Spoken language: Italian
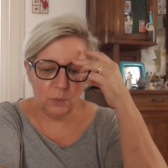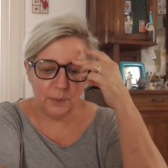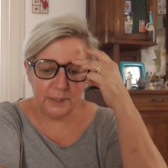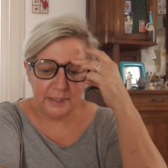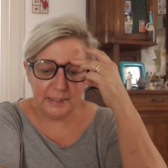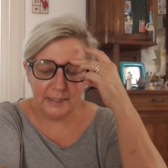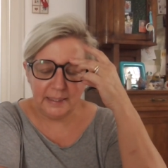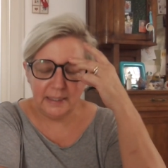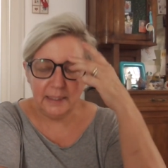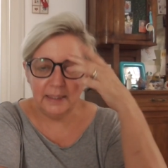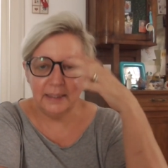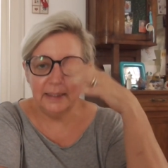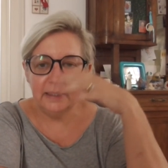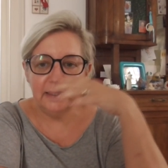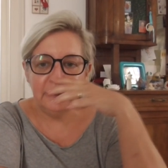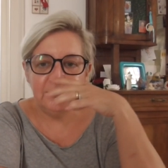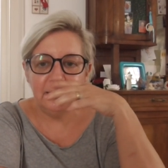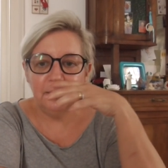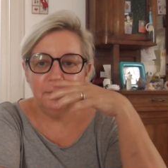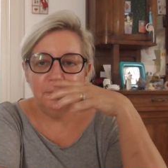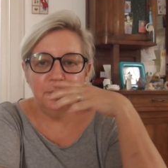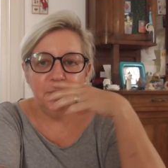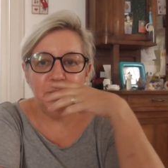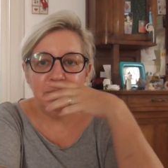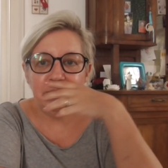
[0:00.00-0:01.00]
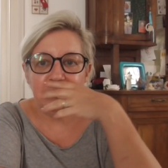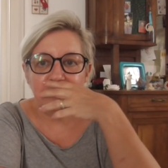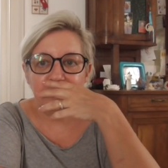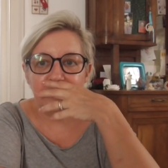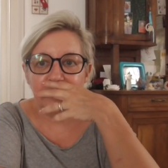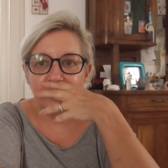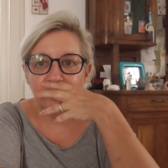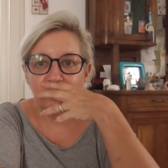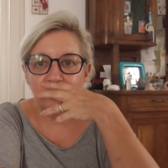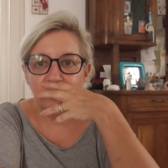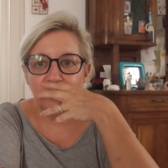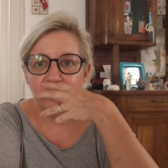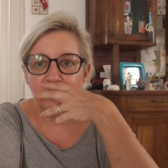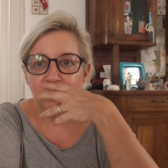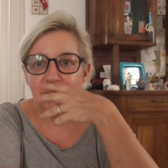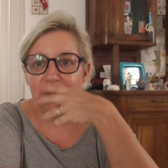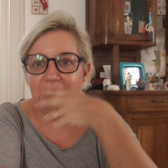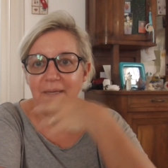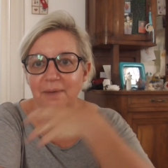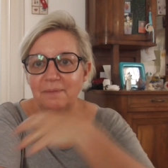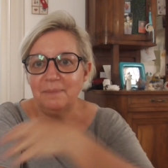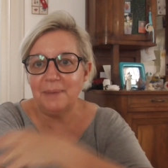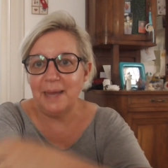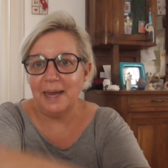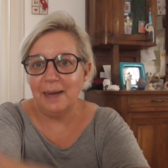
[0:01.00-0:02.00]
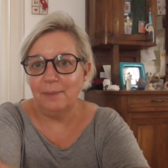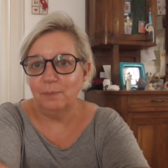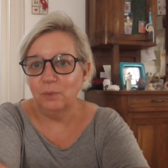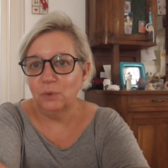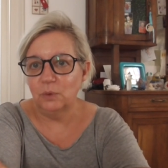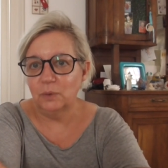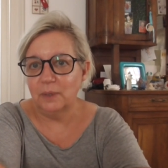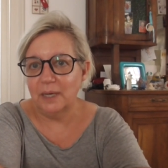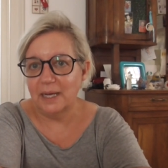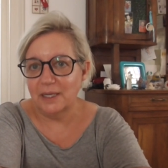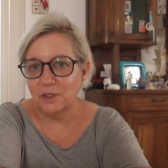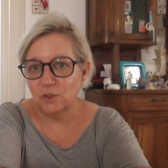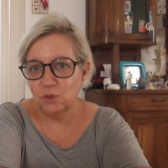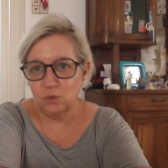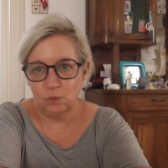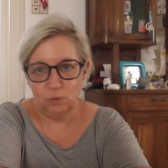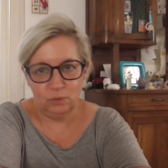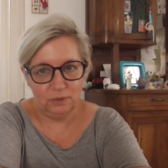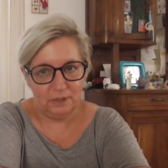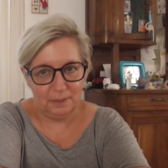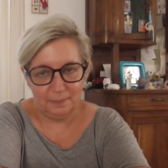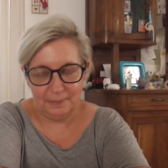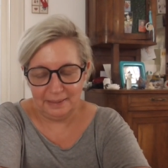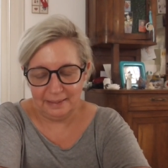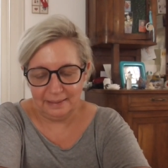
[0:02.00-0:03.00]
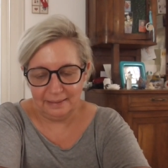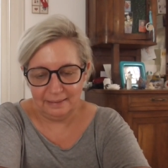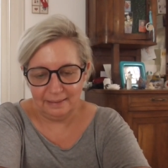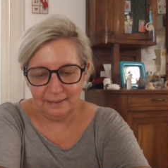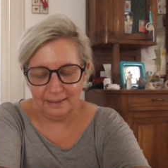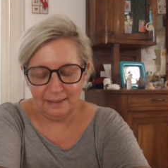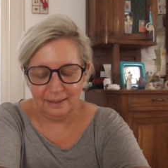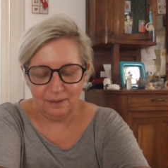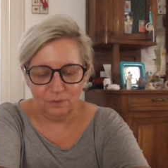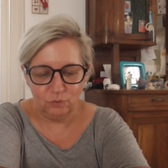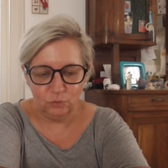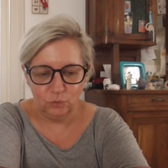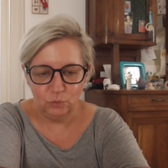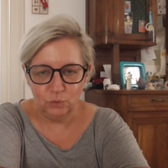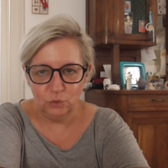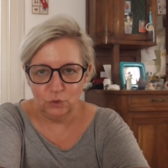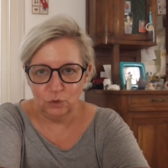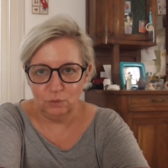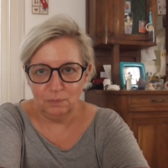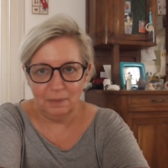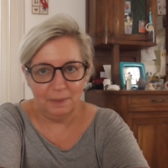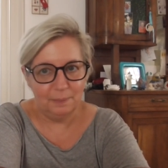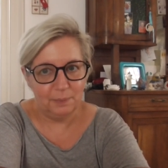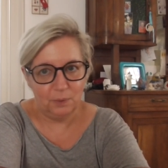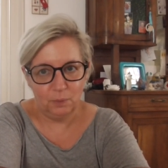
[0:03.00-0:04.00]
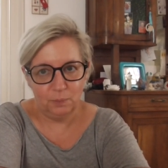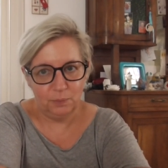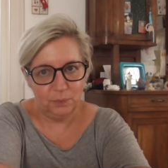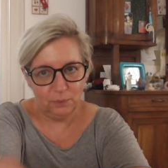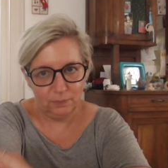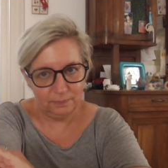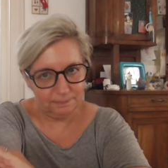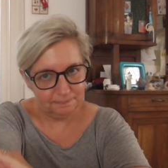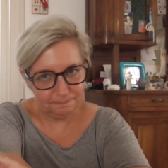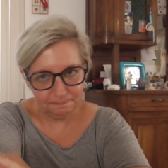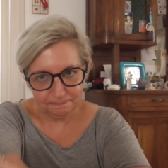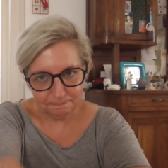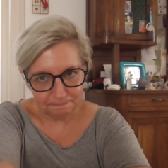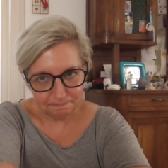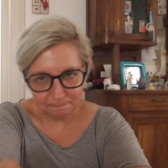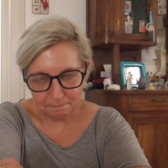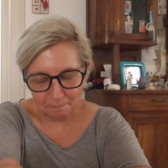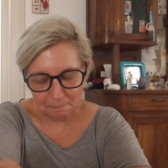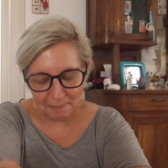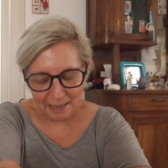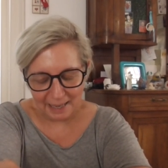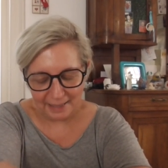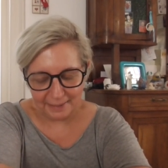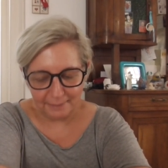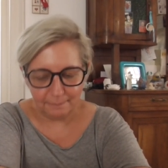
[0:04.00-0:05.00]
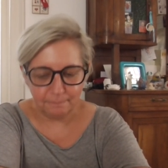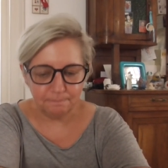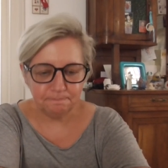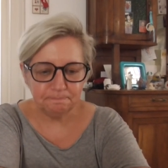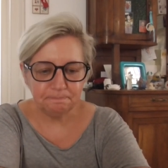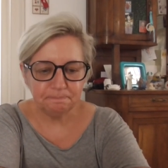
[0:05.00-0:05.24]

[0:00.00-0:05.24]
quindi di tempo libero non ne abbiamo assolutamente avuto ma proprio mai